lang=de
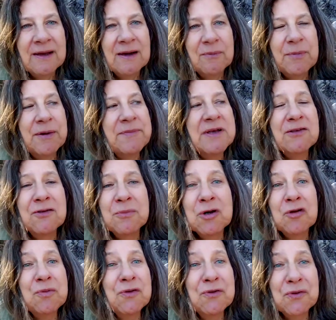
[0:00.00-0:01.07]
bei mir ist zum
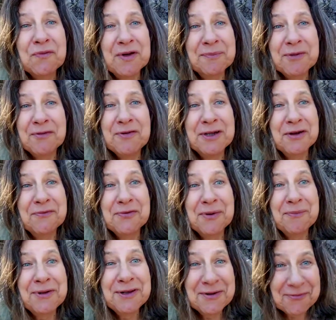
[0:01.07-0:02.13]
Beispiel so, wenn mal wieder ein
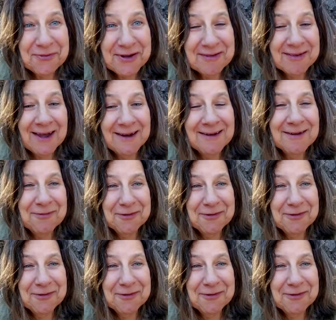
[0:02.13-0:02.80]
Familienfest anliegt,